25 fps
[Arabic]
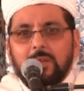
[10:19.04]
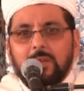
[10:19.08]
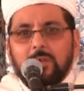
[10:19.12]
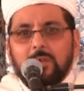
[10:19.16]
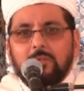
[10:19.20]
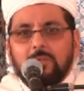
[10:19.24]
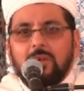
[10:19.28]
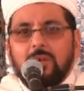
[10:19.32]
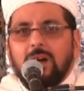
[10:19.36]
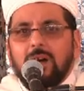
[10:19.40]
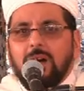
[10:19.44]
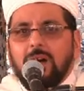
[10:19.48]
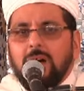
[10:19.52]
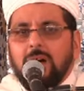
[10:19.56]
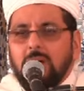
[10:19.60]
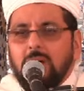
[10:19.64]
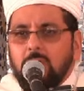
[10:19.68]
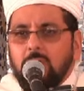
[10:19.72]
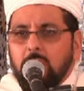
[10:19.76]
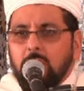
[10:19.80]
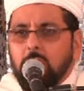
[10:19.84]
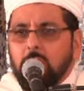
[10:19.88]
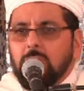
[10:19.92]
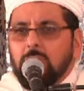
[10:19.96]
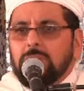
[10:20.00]

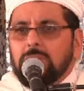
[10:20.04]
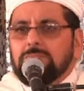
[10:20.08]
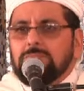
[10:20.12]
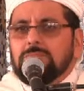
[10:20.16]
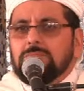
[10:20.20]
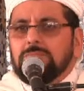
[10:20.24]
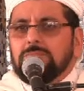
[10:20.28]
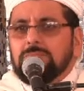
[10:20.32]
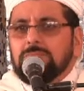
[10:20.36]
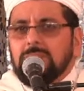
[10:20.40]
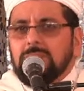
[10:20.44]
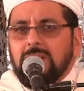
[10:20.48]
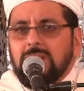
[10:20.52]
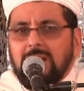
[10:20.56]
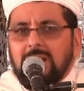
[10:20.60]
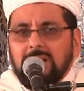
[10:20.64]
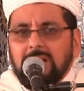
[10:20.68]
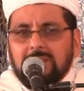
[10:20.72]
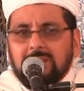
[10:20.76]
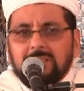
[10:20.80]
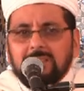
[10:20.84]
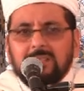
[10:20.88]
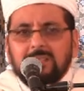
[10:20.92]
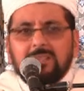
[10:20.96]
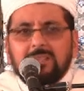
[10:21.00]
فالظلم
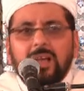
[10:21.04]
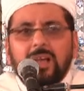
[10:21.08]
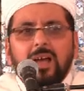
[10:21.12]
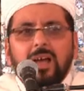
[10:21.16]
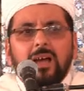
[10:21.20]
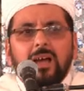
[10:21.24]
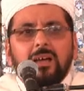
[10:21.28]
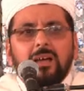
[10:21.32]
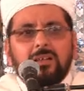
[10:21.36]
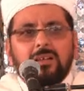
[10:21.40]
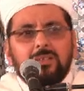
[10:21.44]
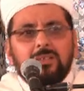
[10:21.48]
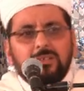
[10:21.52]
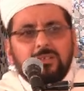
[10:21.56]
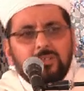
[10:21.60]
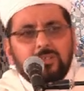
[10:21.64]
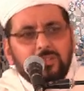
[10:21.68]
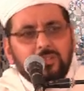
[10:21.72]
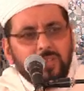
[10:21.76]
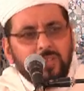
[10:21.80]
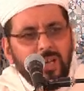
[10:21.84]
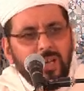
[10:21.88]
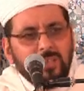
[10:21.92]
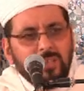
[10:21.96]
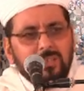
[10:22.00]
الاعتداء
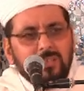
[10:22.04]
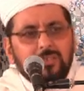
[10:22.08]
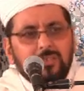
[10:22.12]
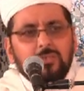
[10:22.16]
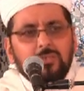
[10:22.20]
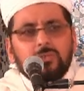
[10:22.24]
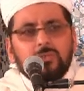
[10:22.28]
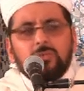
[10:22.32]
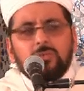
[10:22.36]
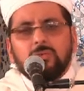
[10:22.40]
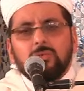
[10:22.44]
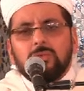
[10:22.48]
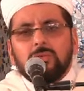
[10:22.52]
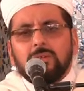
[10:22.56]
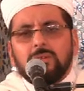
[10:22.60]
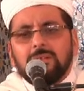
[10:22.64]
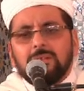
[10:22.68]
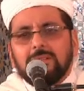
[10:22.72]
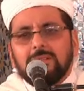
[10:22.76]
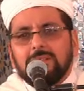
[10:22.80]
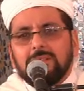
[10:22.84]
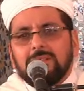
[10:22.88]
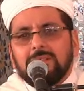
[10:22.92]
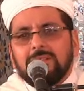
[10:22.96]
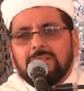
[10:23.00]
شهادة الزور
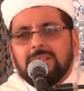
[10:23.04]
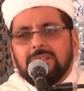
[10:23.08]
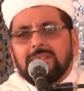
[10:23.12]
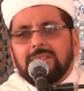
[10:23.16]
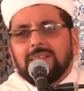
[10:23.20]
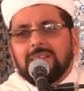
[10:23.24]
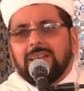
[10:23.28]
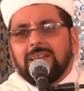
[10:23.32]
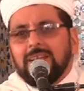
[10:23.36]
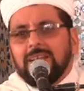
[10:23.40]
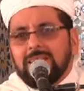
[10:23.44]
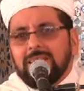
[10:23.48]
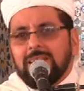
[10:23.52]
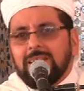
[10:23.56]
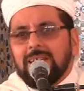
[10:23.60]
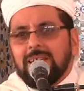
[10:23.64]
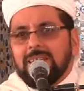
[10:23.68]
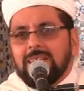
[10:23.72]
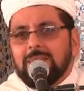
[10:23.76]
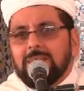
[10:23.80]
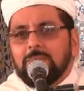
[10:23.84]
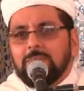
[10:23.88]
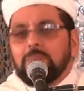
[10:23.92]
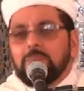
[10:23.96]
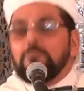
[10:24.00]

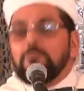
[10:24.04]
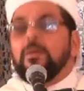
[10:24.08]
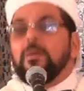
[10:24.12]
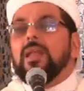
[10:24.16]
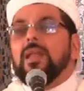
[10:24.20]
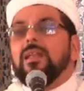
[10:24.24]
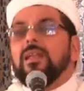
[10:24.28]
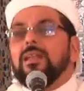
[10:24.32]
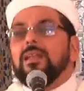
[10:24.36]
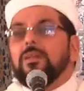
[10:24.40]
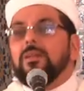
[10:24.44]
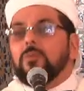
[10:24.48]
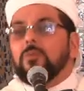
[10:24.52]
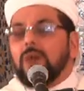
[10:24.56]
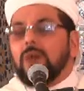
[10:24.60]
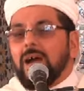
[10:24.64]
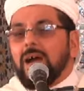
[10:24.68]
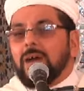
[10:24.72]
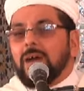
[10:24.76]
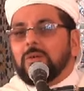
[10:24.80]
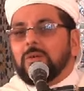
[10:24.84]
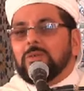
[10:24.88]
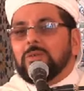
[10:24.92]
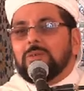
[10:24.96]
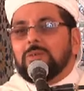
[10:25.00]
الكذب بل
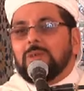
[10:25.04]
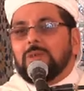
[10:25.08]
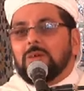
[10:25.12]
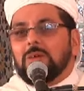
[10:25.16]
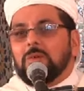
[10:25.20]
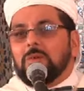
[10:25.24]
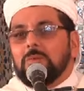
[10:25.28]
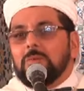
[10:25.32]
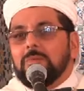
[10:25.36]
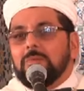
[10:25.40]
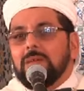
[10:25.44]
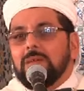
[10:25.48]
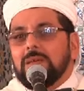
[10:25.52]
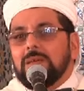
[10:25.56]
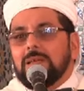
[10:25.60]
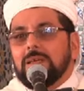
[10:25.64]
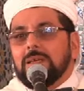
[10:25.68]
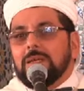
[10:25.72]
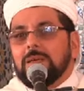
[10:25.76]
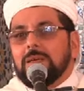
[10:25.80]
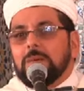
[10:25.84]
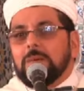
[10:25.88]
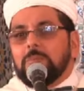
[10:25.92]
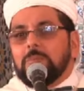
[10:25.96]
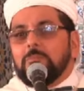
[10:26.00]
وأقول لكم
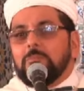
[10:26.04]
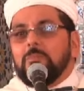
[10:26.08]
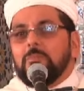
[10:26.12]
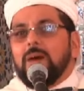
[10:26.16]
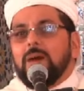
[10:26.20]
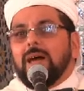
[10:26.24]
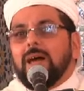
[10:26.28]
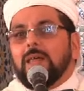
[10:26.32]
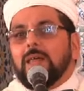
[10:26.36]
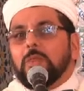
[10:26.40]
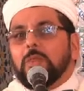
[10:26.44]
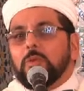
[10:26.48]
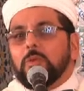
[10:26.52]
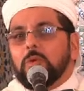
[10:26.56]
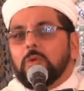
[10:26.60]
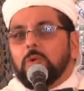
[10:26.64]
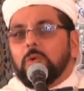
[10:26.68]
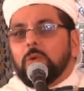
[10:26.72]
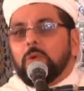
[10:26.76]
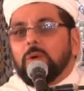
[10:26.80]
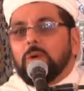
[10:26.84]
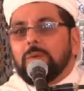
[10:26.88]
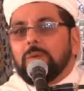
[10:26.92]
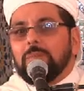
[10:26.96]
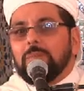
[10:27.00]
بعض
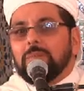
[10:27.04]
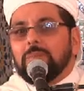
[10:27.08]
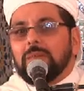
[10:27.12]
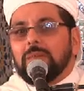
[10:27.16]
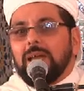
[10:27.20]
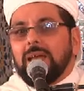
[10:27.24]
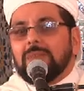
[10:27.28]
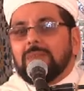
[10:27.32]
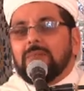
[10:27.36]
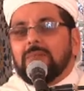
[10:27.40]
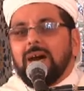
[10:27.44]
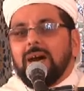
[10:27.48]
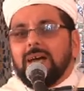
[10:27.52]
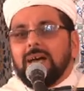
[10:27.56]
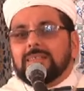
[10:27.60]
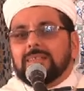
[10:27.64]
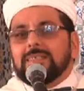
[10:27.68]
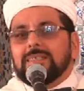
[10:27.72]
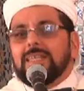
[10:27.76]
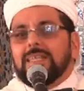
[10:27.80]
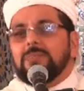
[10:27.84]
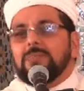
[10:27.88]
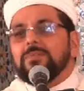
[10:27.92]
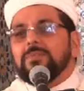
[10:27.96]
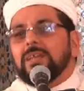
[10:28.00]

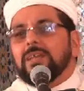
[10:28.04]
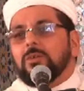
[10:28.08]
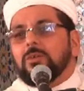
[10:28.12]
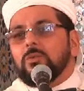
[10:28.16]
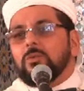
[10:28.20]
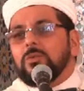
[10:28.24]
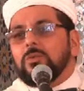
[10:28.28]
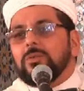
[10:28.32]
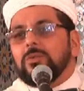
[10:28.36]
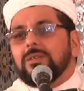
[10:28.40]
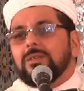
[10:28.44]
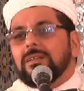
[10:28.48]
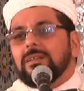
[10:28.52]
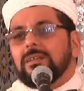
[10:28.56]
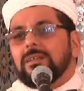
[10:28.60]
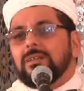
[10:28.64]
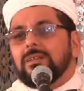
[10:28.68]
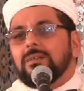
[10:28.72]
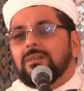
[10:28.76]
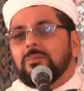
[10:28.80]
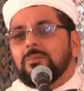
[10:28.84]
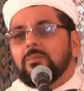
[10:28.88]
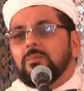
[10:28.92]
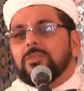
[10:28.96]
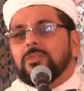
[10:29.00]
المعاصي لم تكن
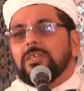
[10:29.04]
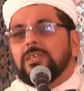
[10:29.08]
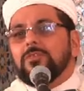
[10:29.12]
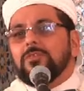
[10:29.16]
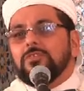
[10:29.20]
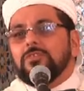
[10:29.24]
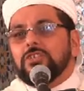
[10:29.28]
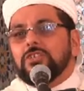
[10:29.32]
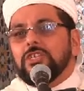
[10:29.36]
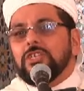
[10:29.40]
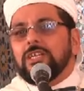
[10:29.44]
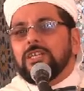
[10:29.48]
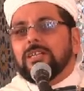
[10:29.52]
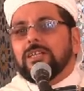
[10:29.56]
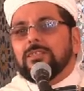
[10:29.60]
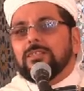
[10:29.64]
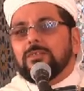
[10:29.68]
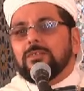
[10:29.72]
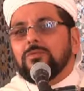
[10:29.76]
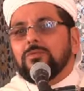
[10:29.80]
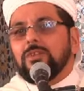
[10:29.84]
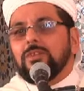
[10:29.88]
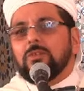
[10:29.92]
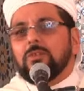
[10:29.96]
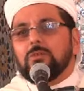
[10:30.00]
متفشية
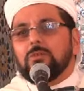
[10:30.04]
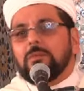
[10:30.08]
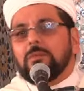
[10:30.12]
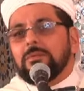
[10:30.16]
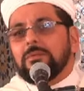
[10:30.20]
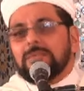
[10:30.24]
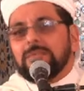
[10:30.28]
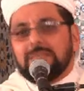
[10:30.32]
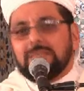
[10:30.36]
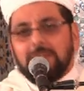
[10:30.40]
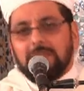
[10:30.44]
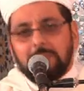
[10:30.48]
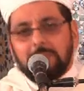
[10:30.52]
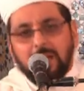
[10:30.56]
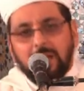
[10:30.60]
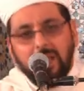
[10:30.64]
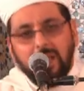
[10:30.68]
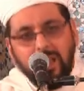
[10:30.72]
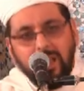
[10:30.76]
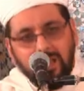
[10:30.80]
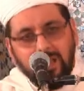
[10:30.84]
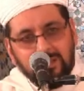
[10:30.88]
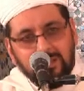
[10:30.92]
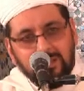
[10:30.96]
في الأمم السابقة